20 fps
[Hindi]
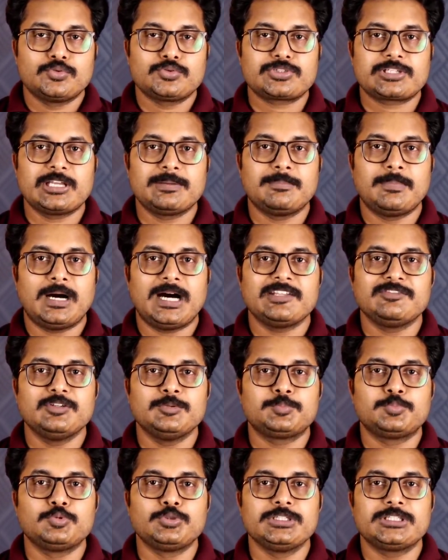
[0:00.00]
उसके बाद
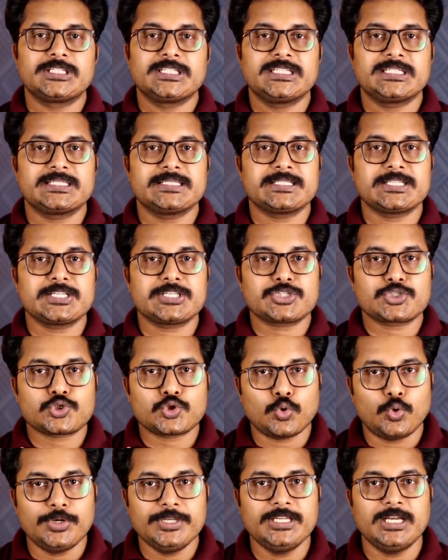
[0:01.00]
में पूरी तरीके से
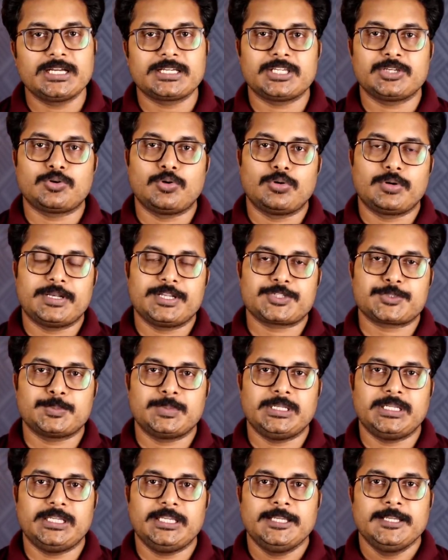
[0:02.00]
सोनिया की कांग्रेस
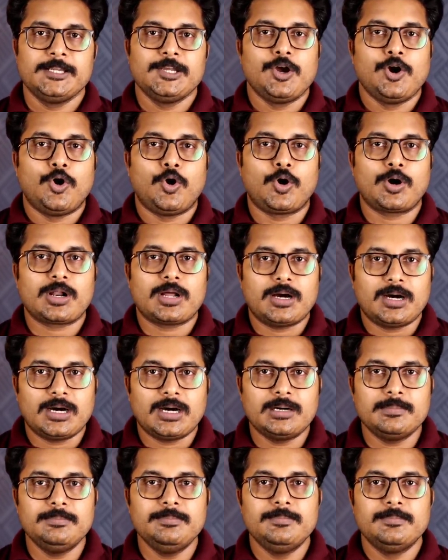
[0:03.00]
बनी और
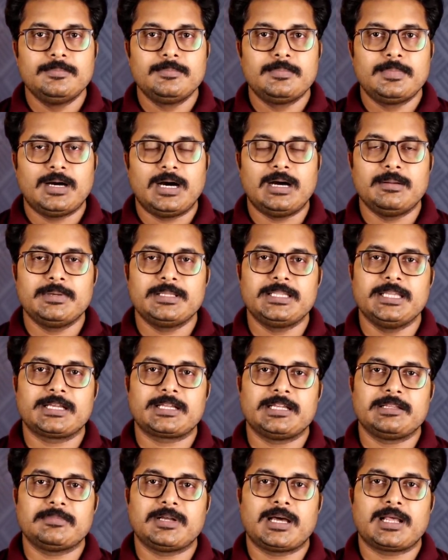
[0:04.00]
अब हमें
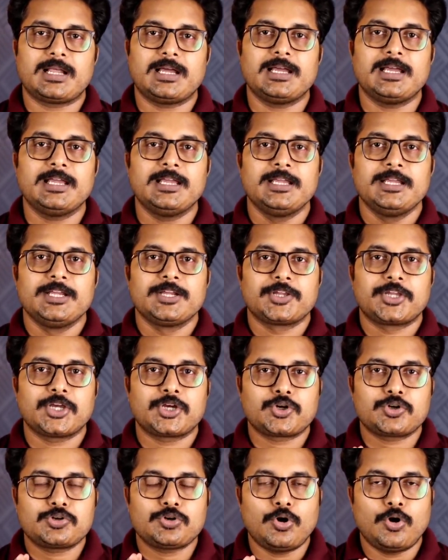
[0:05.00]
देखने में आ रहा है कि
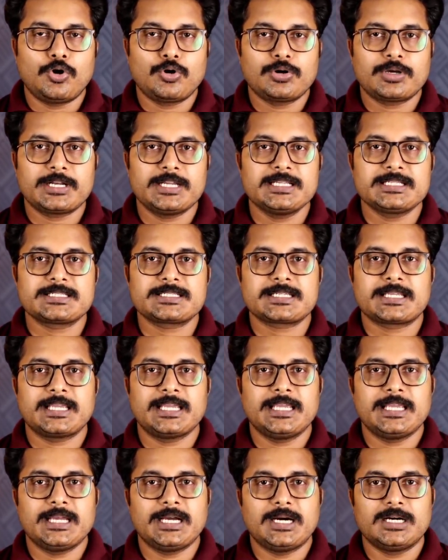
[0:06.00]
कांग्रेस
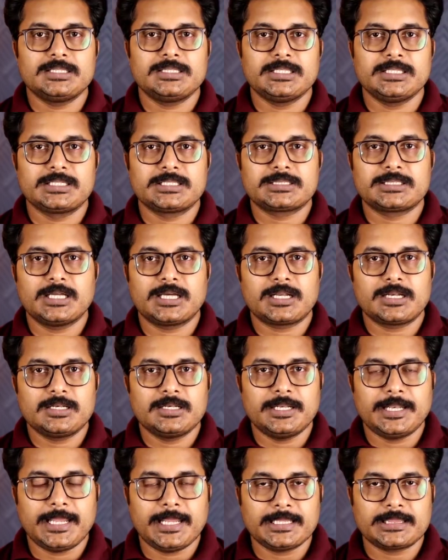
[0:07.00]
के अधिकतर
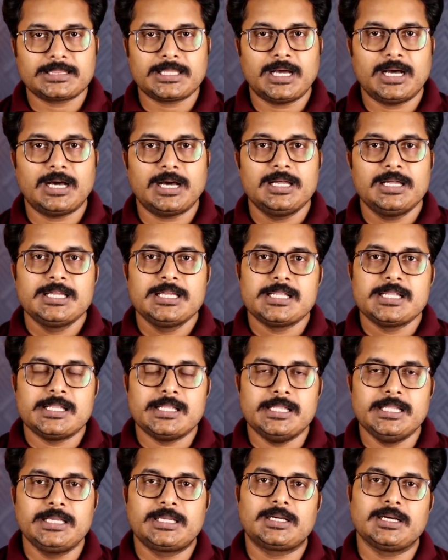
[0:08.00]
नेता
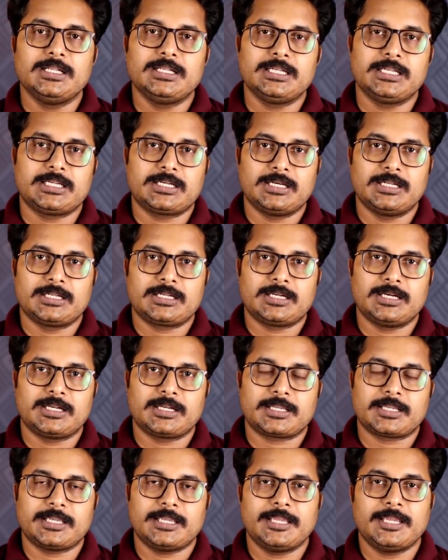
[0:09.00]
निकल निकल
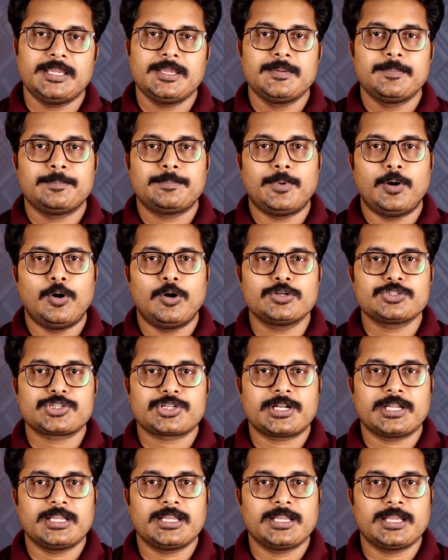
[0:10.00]
करके पहुंच
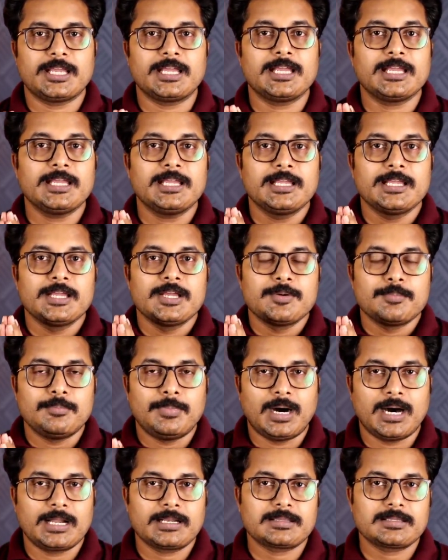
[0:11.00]
रहे हैं
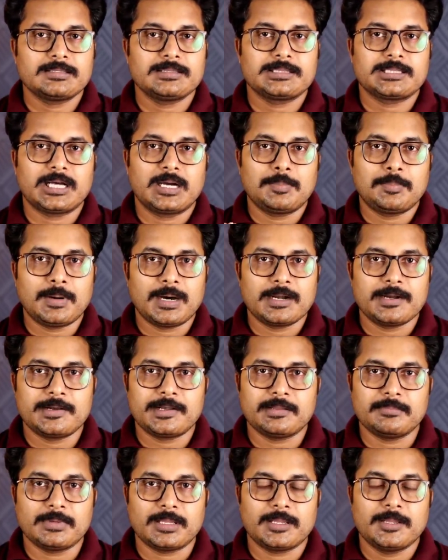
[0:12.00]
भारतीय जनता
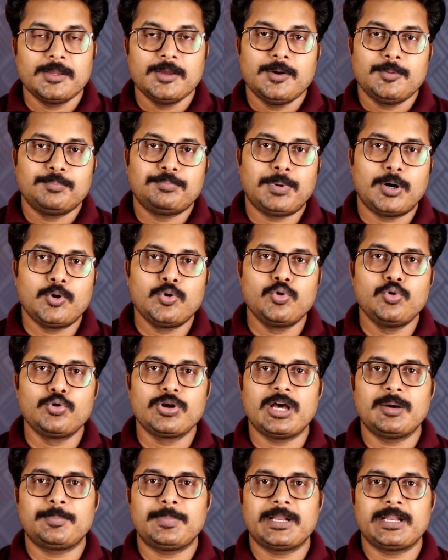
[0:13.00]
पार्टी में
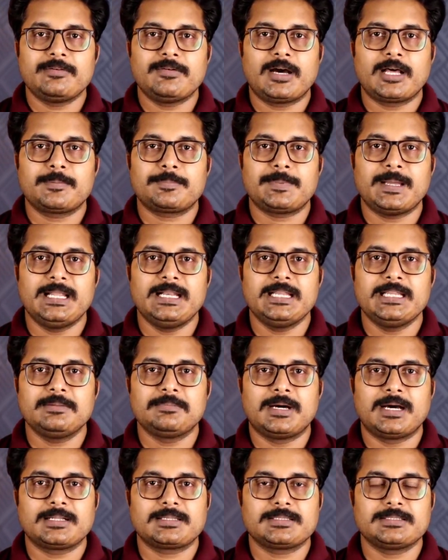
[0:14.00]
बहुगुणा परिवार पहले ही
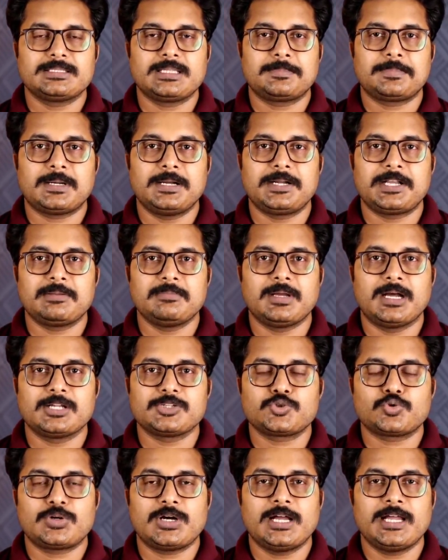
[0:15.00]
भारतीय जनता पार्टी में आ
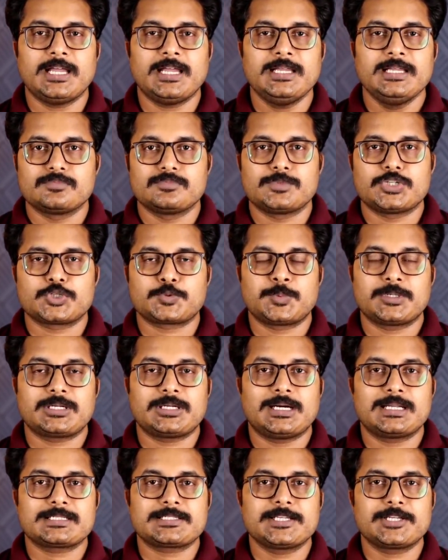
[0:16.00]
चुका है जिस
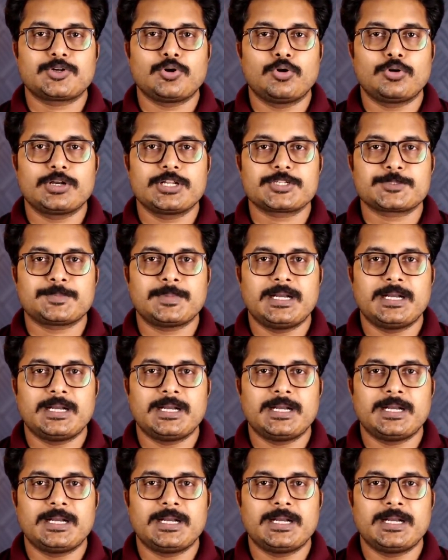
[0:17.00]
प्रकार से कांग्रेस